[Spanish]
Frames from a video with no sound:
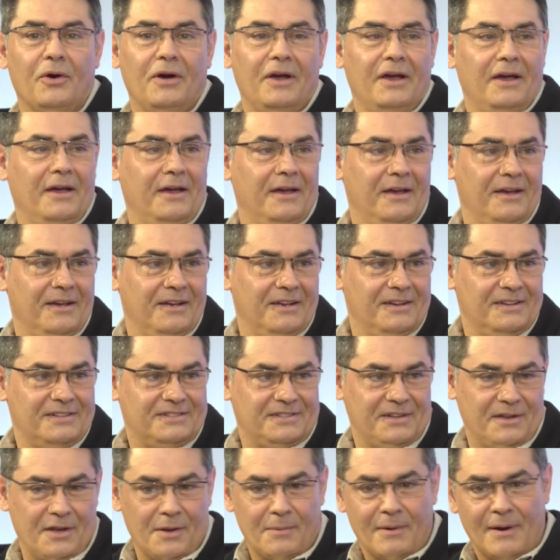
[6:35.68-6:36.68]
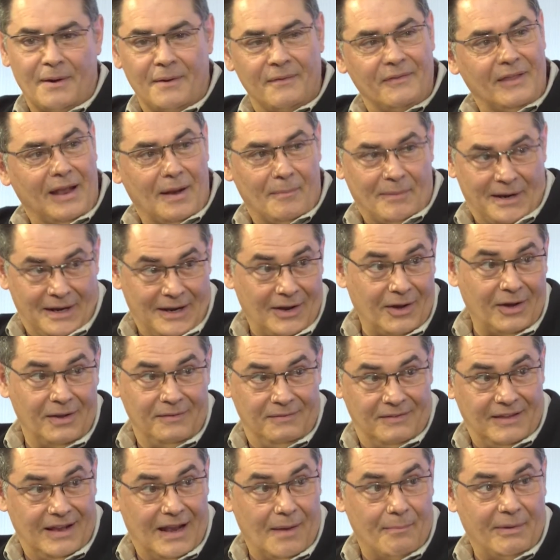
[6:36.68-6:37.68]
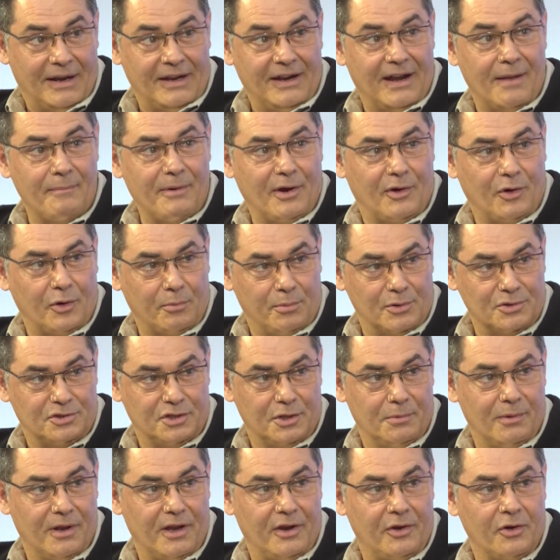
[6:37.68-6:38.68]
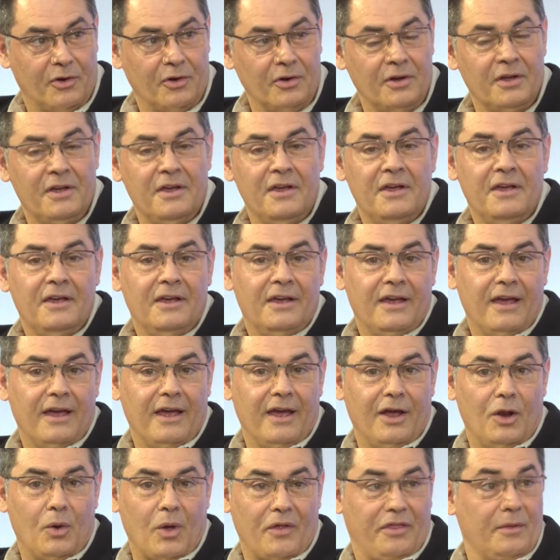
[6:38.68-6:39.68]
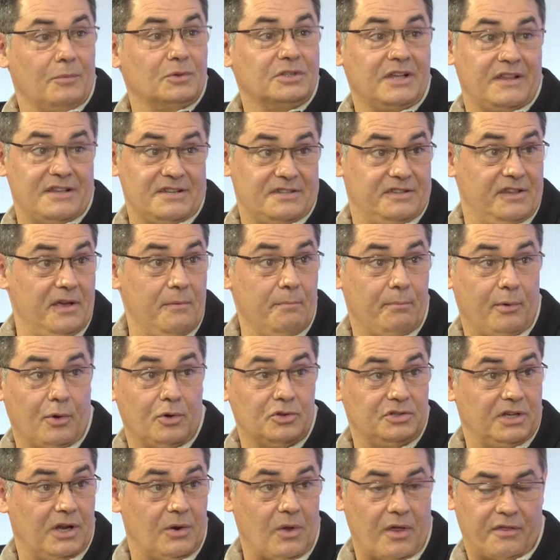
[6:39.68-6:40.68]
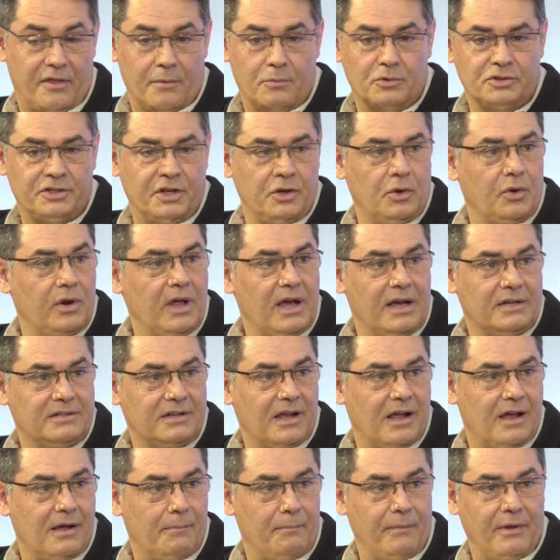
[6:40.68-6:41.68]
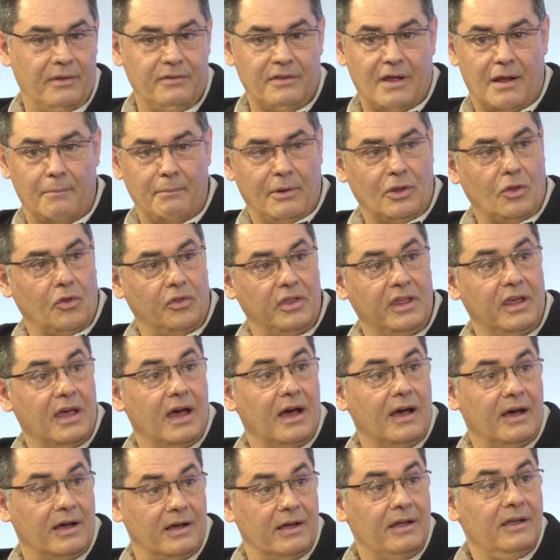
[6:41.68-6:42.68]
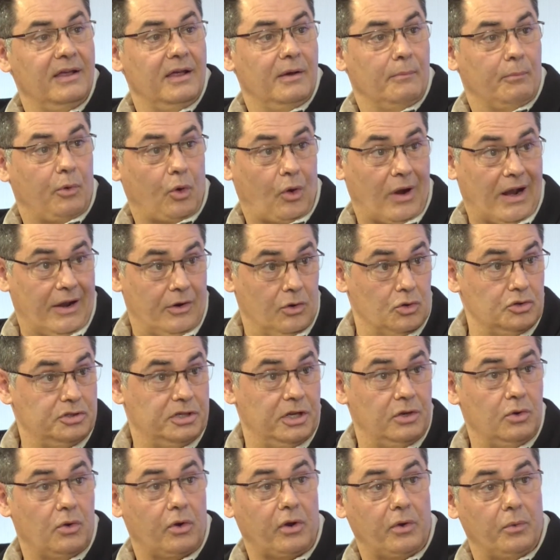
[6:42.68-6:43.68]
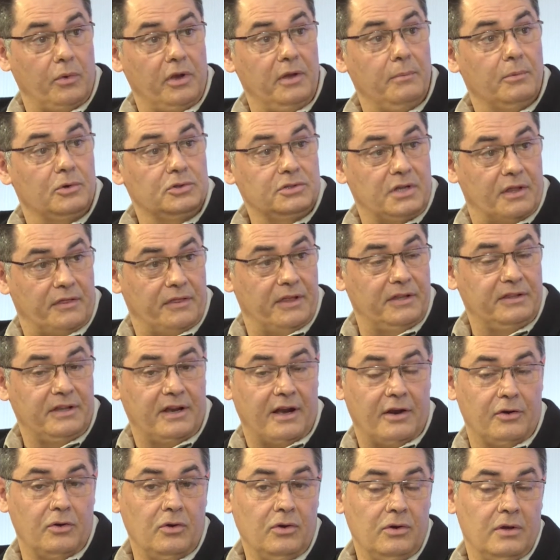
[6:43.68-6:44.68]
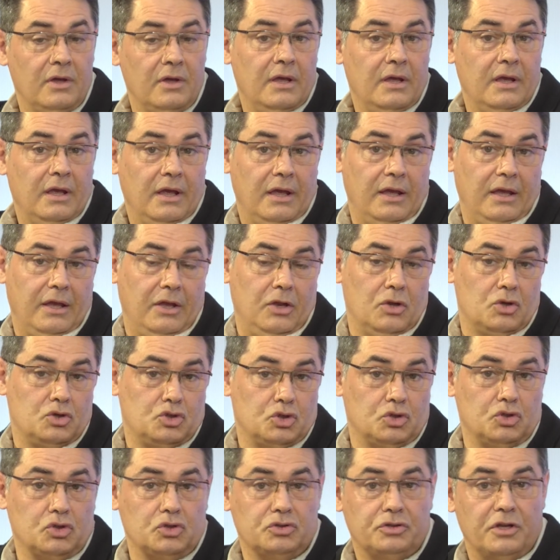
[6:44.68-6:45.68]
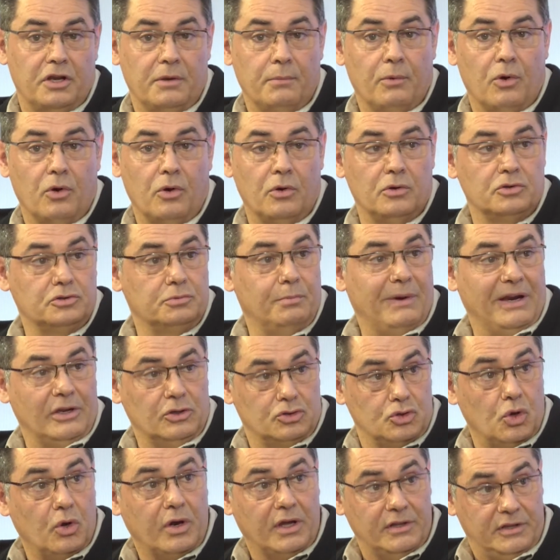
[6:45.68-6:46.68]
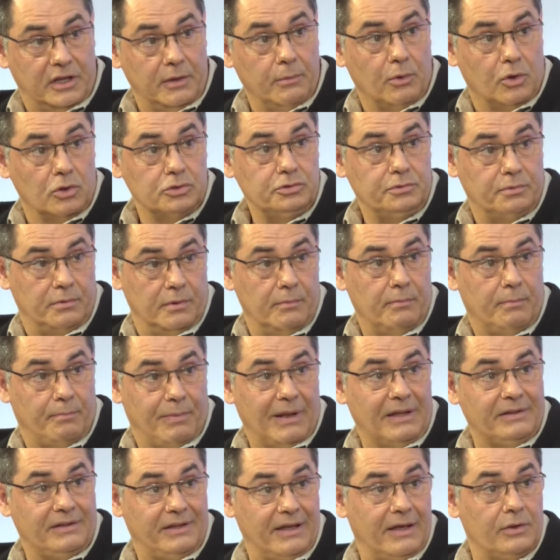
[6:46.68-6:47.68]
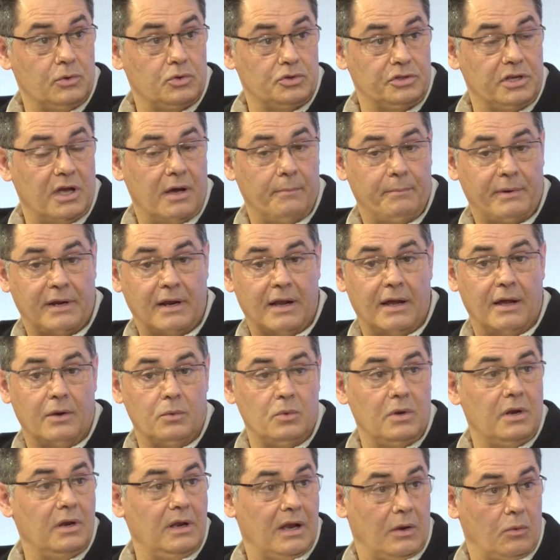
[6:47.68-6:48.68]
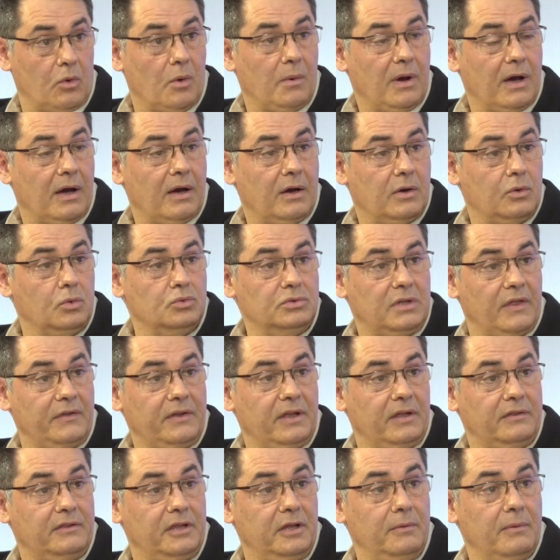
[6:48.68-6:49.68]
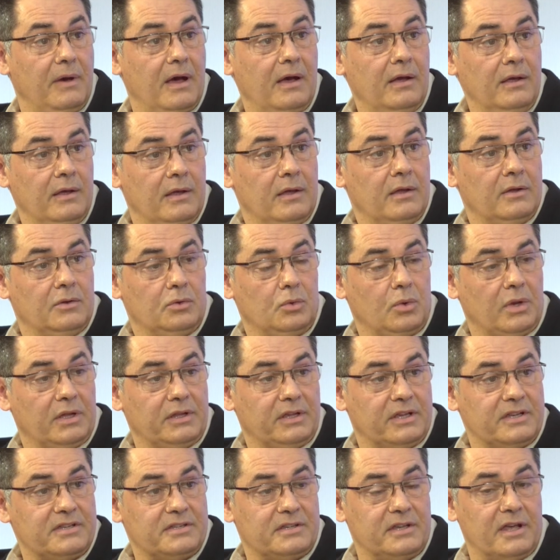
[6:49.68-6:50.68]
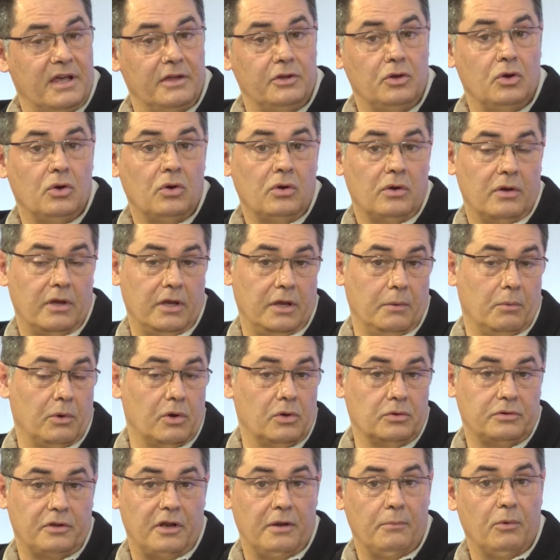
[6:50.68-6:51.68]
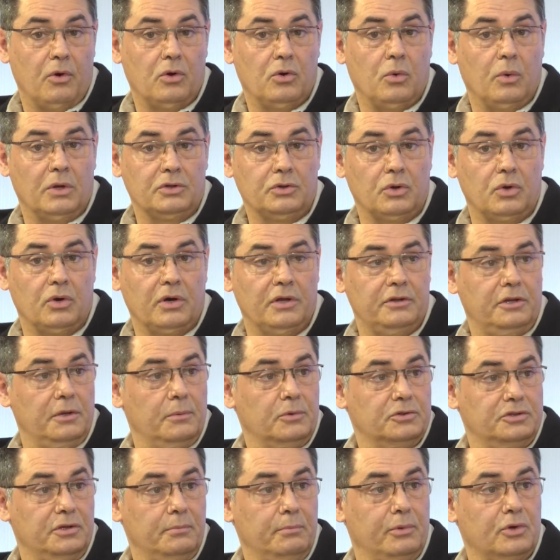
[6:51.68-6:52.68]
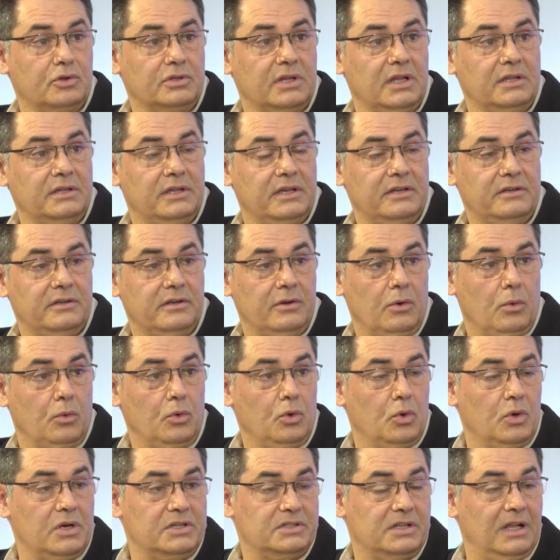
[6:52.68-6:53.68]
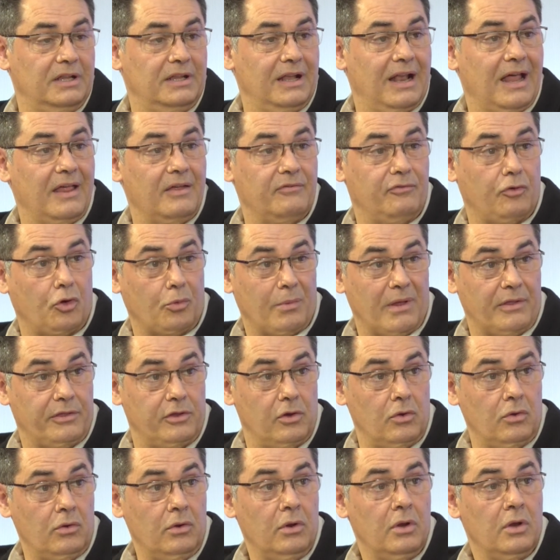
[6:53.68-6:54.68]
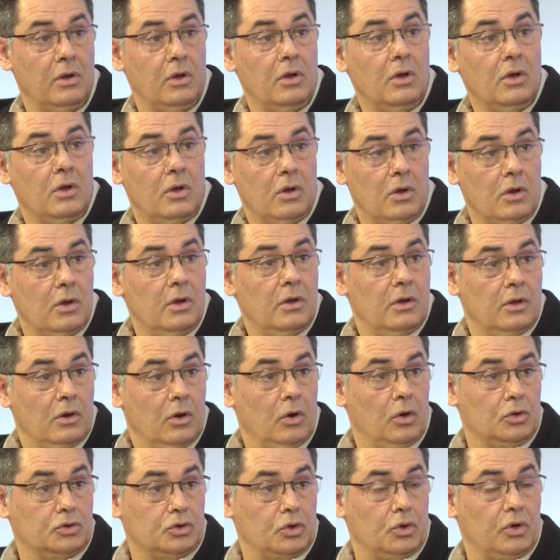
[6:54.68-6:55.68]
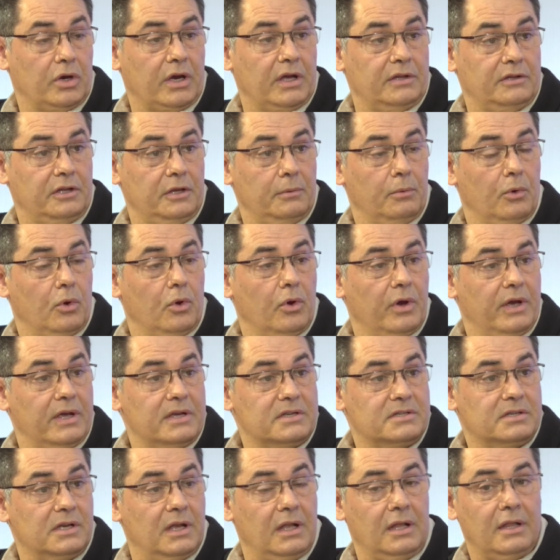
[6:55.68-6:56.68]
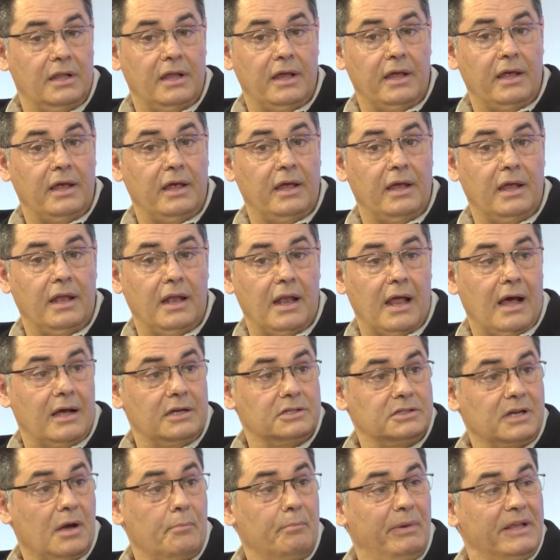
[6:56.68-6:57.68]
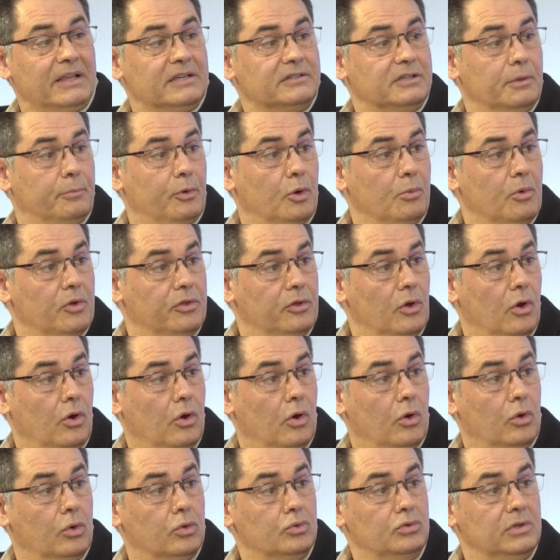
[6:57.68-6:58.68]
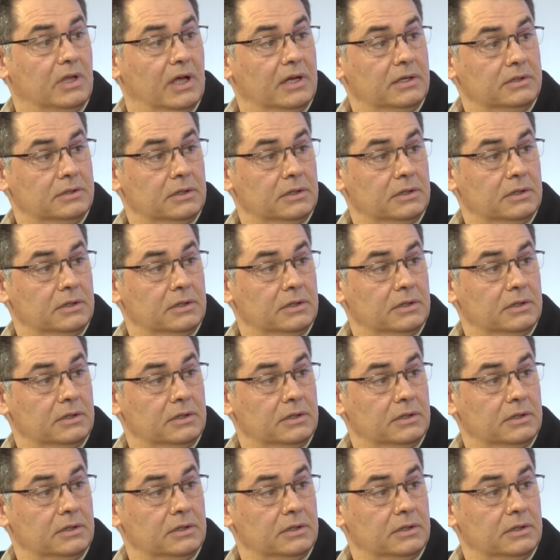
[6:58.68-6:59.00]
eh, se lleva de la, manera, de la manera mejor posible, ¿no? Eh, lo hacemos a destiempo, o sea, lo hacemos en horas al mediodía, por la noche nos reunimos, etcétera, ¿no? y nosotros tenemos varios objetivos planteados ya para la nueva junta directiva durante este año y bueno, tenemos cuatro objetivos importantes. Uno es el de la formación, otro objetivo es el de las campañas de promoción conjuntas,